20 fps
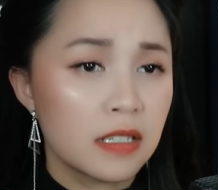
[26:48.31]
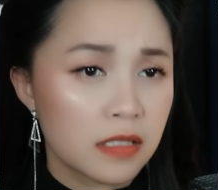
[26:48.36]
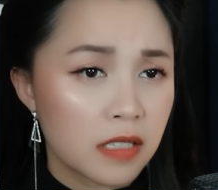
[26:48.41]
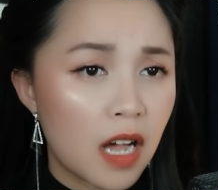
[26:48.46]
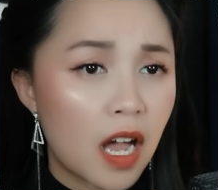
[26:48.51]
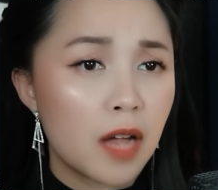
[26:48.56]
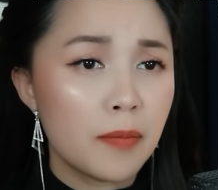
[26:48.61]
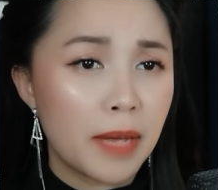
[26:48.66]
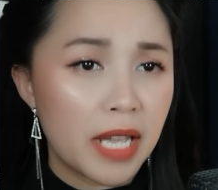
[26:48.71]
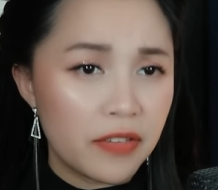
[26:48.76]

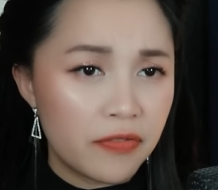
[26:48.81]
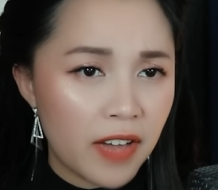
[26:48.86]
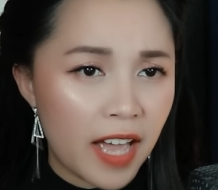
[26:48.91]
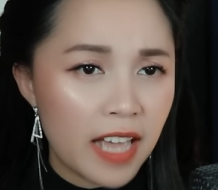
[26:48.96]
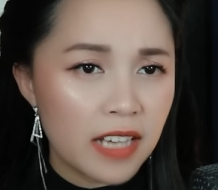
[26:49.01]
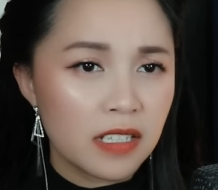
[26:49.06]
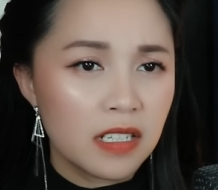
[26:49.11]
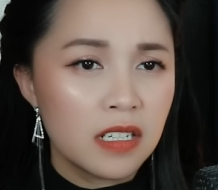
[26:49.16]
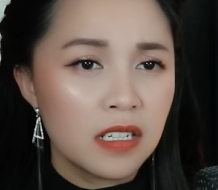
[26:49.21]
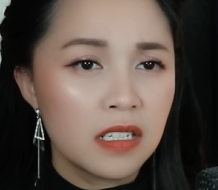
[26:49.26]
Có máy
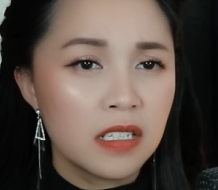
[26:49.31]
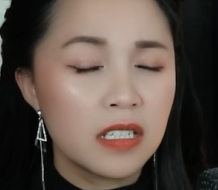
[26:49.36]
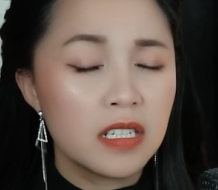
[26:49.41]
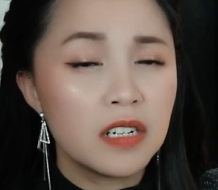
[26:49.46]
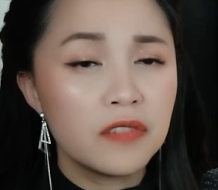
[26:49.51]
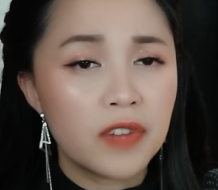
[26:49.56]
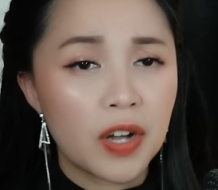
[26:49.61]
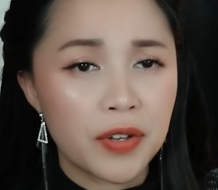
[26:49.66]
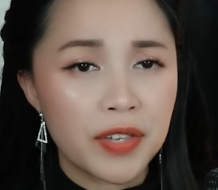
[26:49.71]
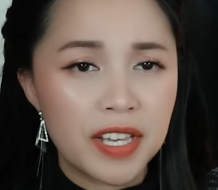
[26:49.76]
phát,
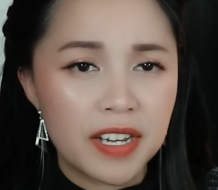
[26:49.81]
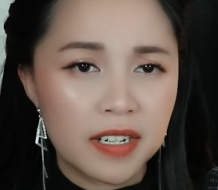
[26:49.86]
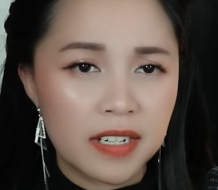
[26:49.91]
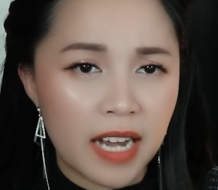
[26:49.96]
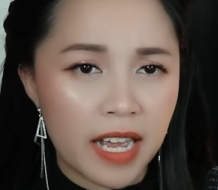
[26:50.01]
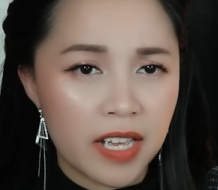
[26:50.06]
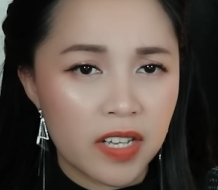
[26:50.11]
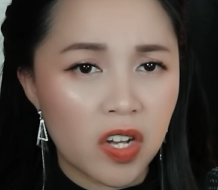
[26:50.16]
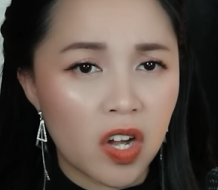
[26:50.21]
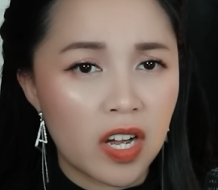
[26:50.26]
nhưng vào giờ
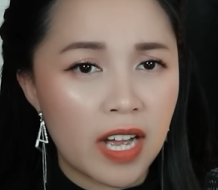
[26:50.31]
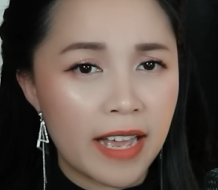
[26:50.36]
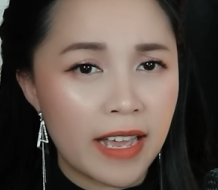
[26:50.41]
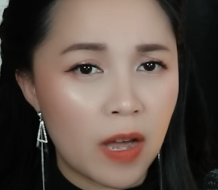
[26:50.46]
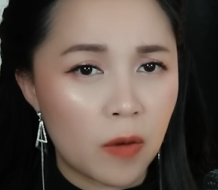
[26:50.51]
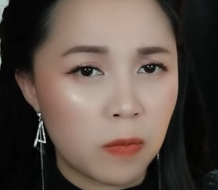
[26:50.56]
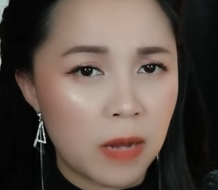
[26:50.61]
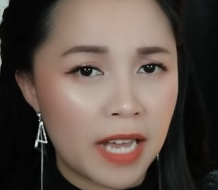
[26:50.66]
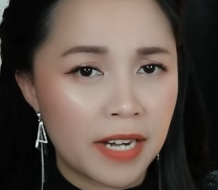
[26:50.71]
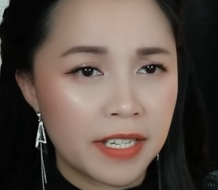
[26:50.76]
này còn ai
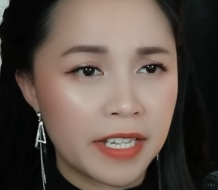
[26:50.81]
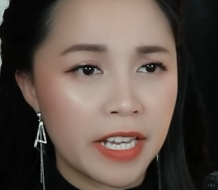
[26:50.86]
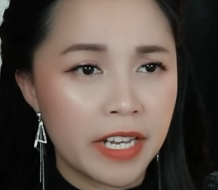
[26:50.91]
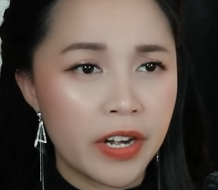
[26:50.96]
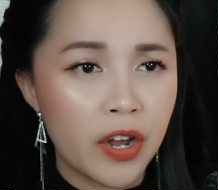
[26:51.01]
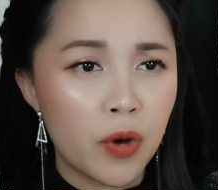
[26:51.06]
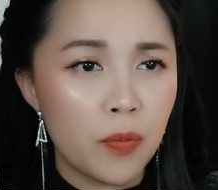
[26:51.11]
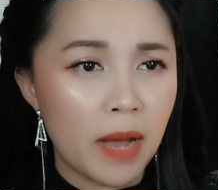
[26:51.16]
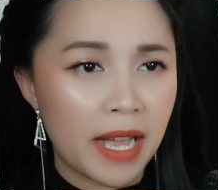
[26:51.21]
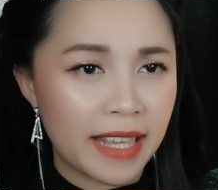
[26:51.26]
học hành gì
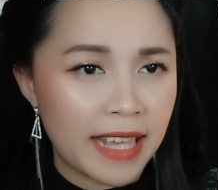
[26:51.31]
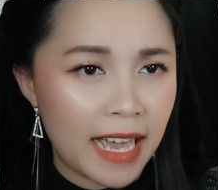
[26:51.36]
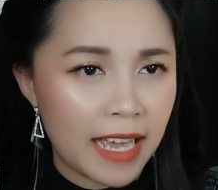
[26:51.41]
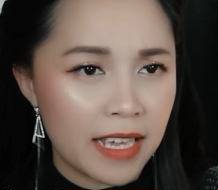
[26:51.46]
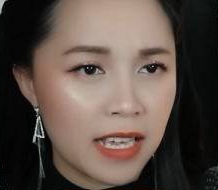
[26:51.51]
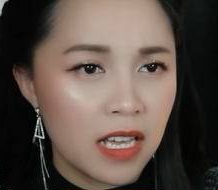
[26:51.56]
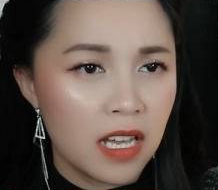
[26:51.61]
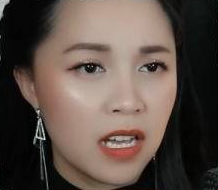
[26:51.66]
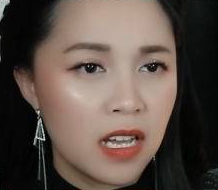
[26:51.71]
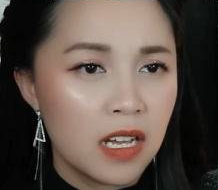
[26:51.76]
đâu mà
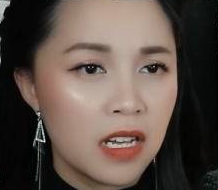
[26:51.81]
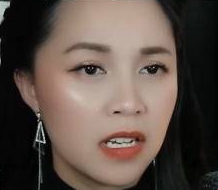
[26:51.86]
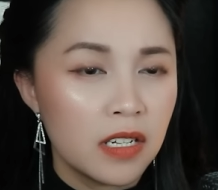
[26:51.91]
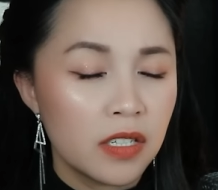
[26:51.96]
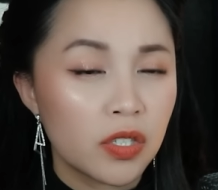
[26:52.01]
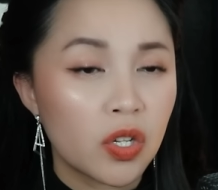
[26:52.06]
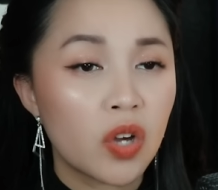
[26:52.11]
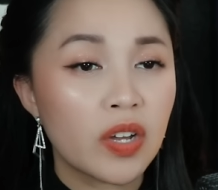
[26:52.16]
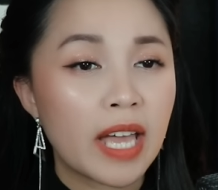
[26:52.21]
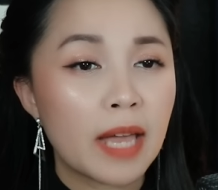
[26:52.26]
chạy.
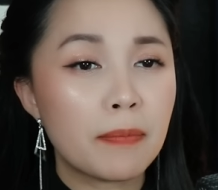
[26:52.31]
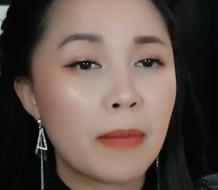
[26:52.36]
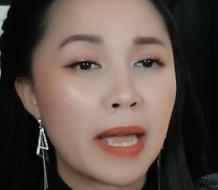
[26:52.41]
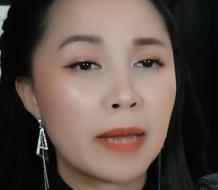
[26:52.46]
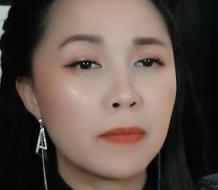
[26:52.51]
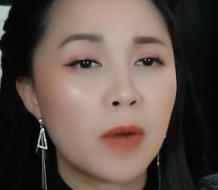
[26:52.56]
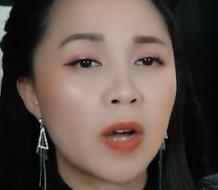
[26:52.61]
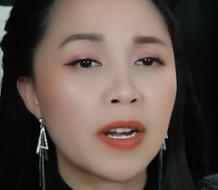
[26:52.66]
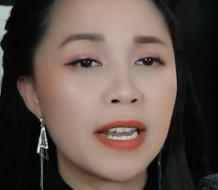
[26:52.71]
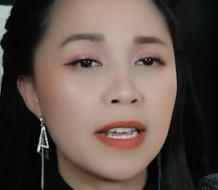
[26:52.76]
Thôi các bạn
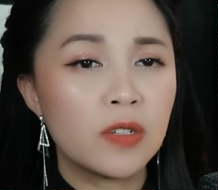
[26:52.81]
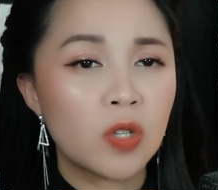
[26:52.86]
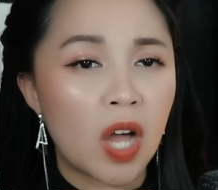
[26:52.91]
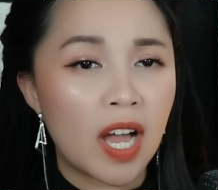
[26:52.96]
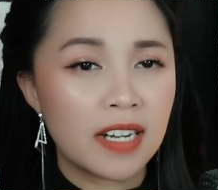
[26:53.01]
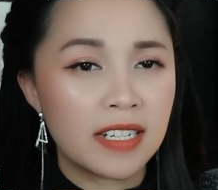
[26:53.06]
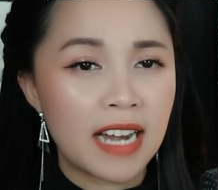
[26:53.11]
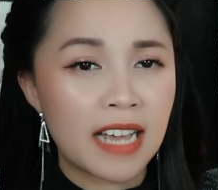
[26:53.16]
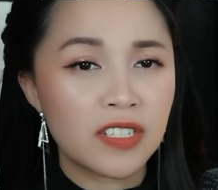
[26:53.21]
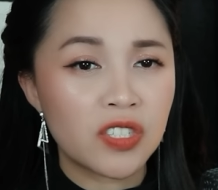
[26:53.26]
bỏ điện
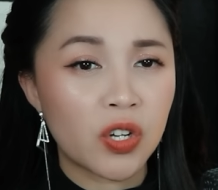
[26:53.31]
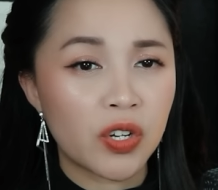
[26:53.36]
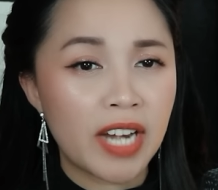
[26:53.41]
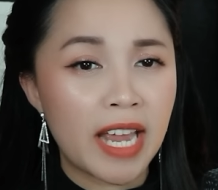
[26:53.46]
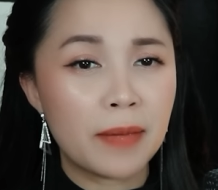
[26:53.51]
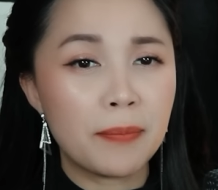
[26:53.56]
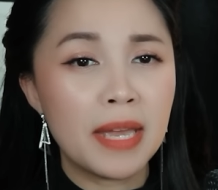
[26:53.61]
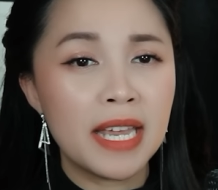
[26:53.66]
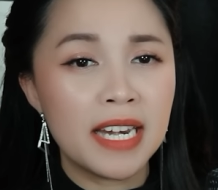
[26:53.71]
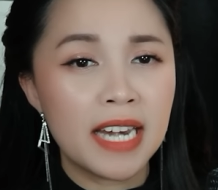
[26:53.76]
thoại ra soi
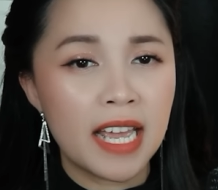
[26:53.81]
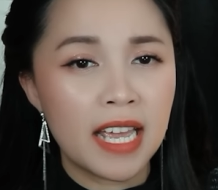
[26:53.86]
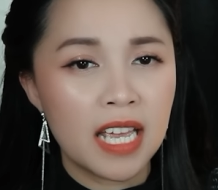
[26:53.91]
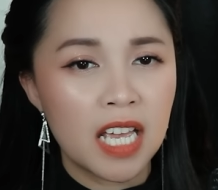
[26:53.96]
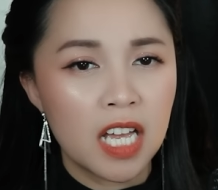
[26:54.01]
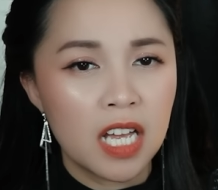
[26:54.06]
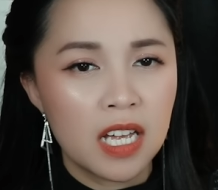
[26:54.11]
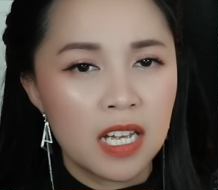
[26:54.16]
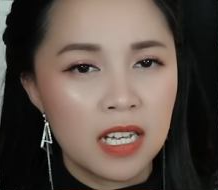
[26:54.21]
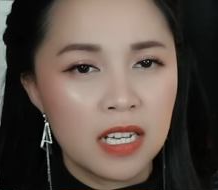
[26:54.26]
đèn pin đi.
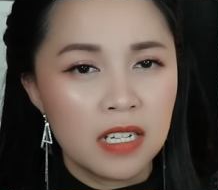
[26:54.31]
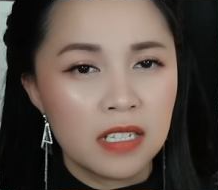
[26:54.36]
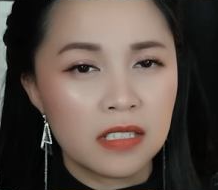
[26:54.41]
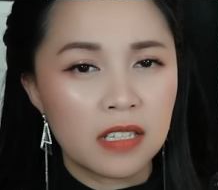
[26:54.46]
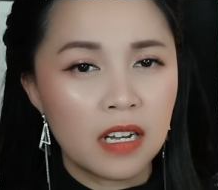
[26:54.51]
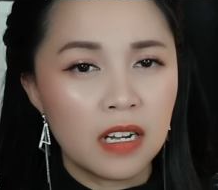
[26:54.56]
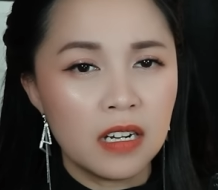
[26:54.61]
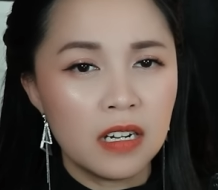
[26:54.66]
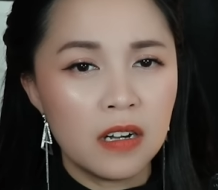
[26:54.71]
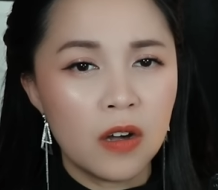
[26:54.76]

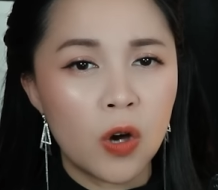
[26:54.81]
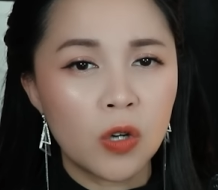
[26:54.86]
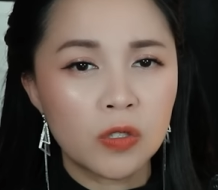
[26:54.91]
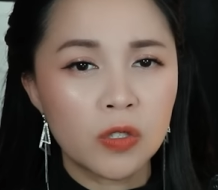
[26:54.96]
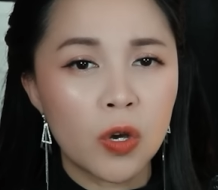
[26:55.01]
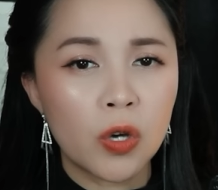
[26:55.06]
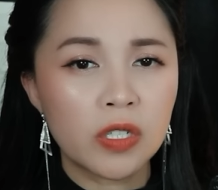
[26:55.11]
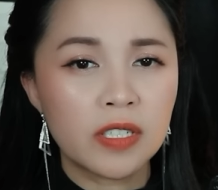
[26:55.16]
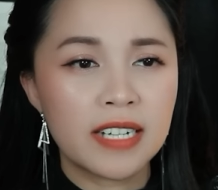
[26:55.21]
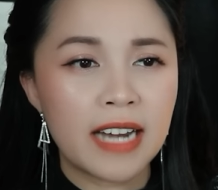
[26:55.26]
Tớ hốt
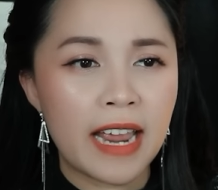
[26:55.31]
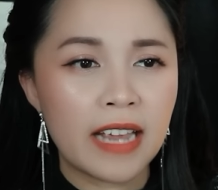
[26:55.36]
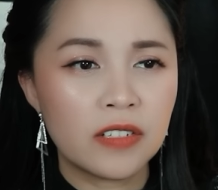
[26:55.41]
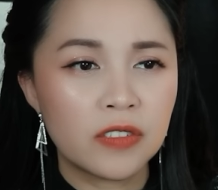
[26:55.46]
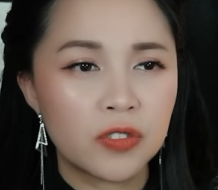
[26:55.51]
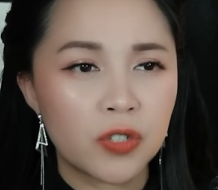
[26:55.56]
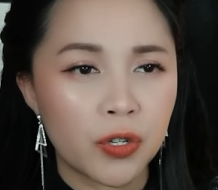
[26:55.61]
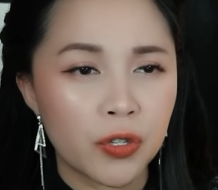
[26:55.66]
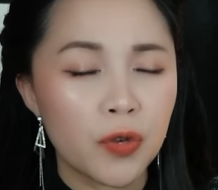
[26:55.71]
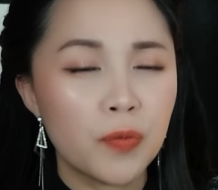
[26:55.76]
nốt rác
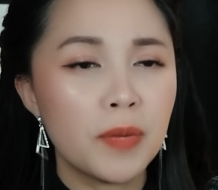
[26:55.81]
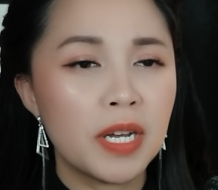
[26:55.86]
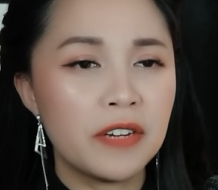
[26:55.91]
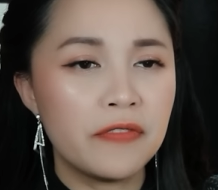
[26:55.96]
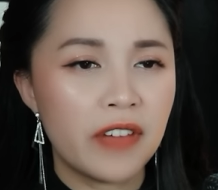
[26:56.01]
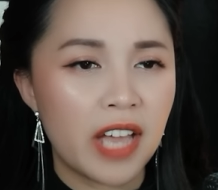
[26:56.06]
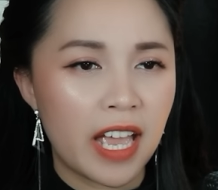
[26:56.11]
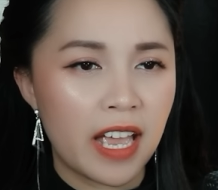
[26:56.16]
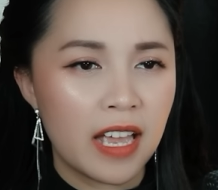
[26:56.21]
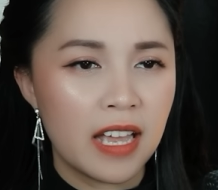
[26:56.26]
rồi chúng mình
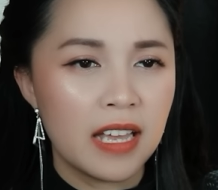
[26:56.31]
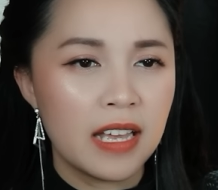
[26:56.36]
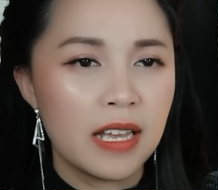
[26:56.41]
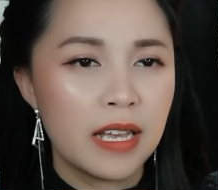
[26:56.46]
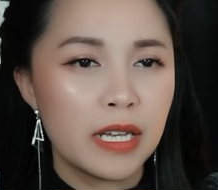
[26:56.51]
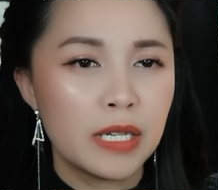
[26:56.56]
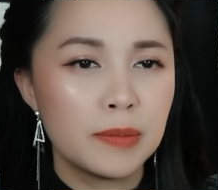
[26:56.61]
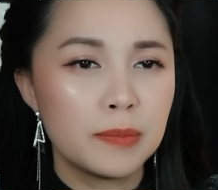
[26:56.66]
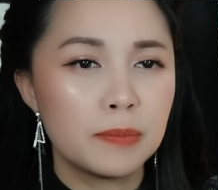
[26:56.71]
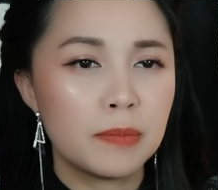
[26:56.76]
về.
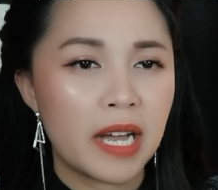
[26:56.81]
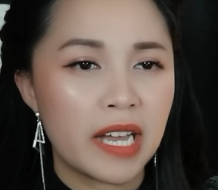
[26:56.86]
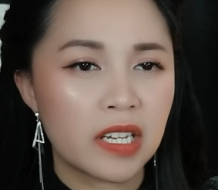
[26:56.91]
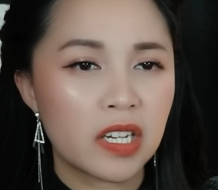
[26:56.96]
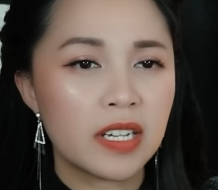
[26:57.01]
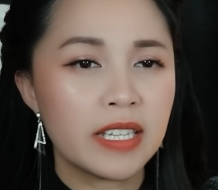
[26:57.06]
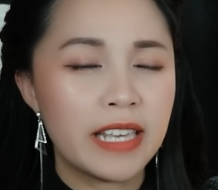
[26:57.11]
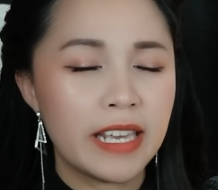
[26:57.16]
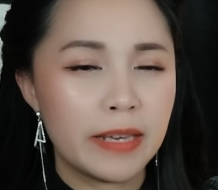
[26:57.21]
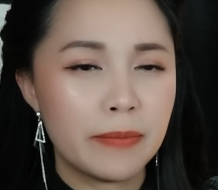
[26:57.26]
Mai
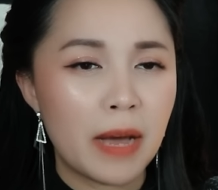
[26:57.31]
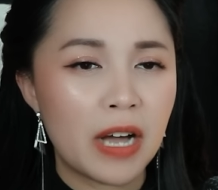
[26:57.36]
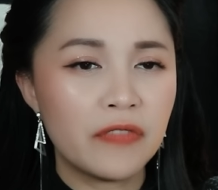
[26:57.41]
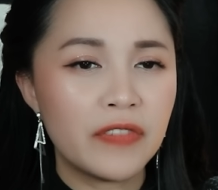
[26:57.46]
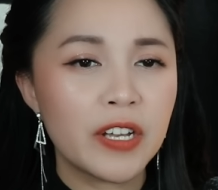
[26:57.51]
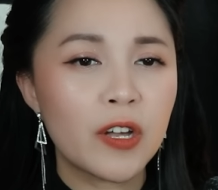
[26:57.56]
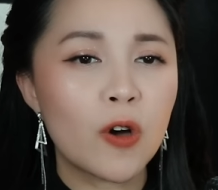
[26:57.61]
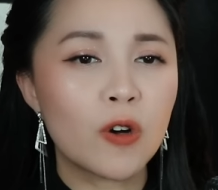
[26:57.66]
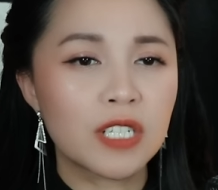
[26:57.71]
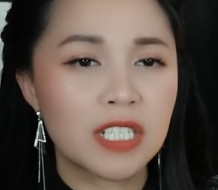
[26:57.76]
có gì báo
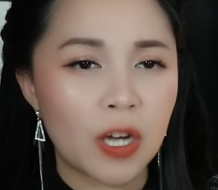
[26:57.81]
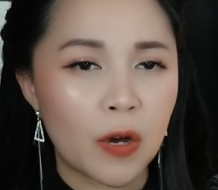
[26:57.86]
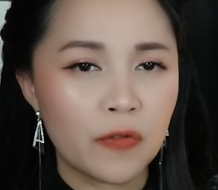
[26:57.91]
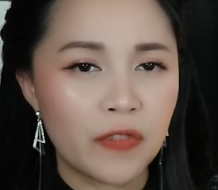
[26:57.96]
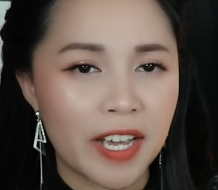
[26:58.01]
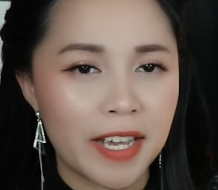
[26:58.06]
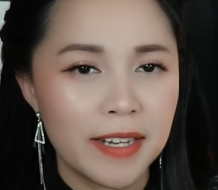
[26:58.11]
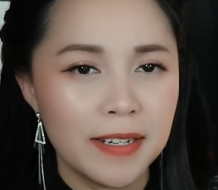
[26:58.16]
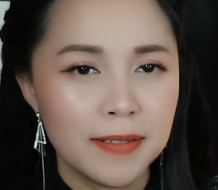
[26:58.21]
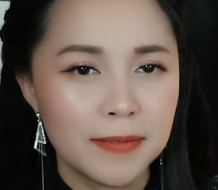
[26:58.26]
với cô sau
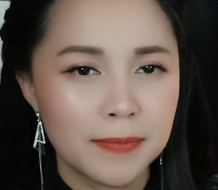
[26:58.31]
vậy?